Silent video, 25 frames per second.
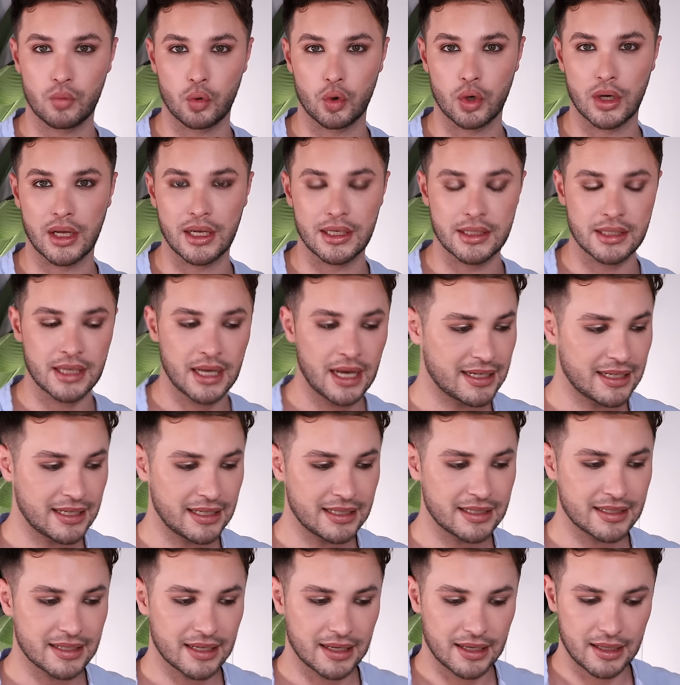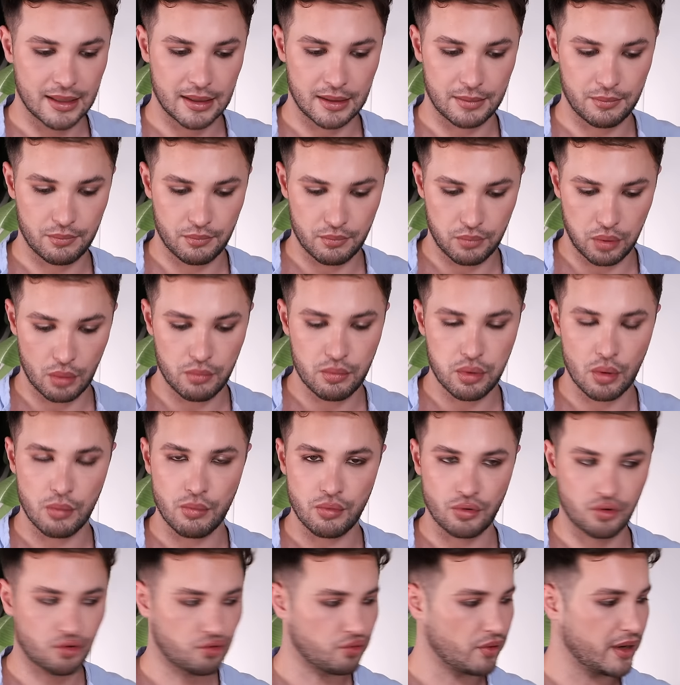Monat diese Bum
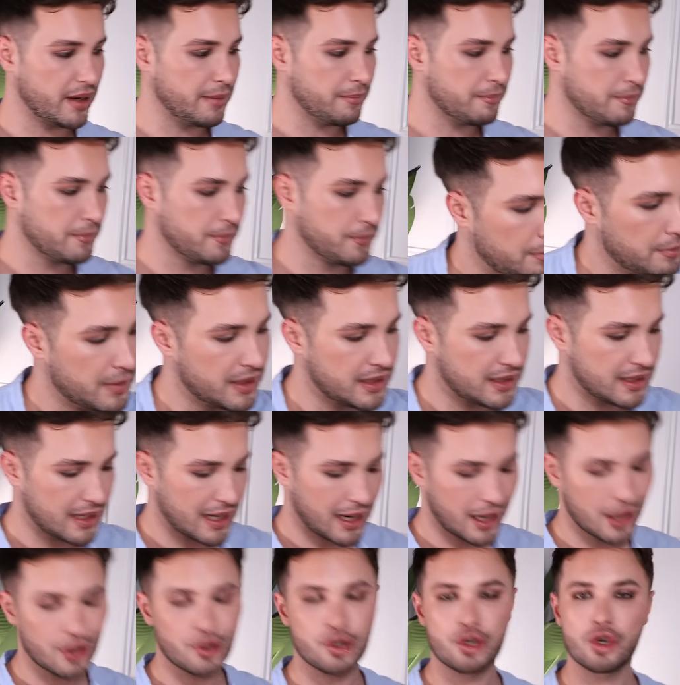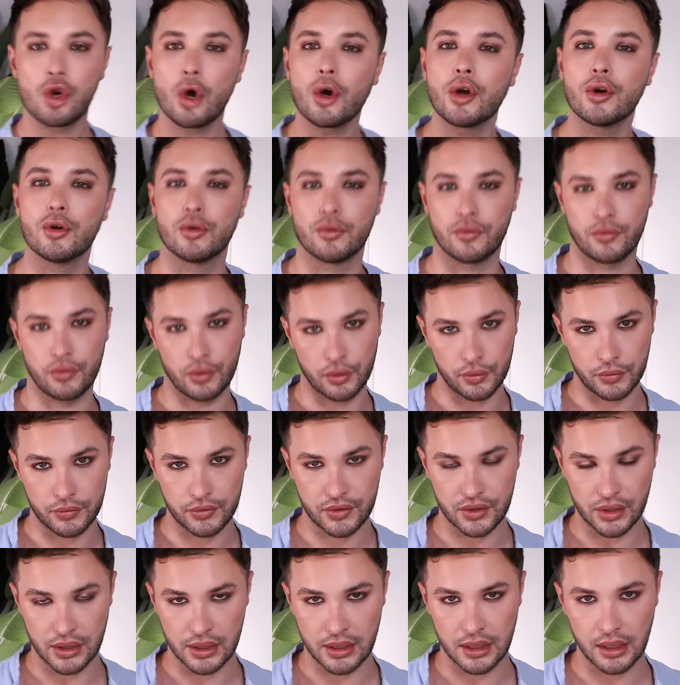Bum Cream mit der
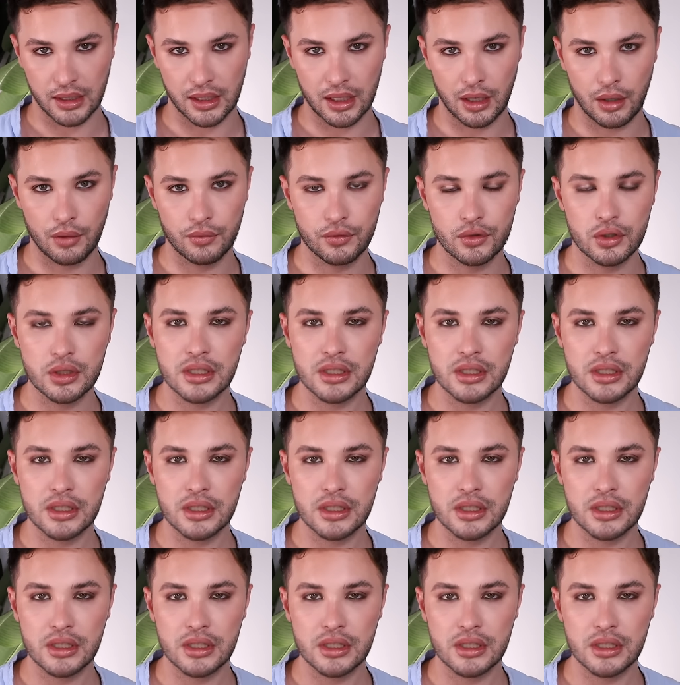59 gekauft.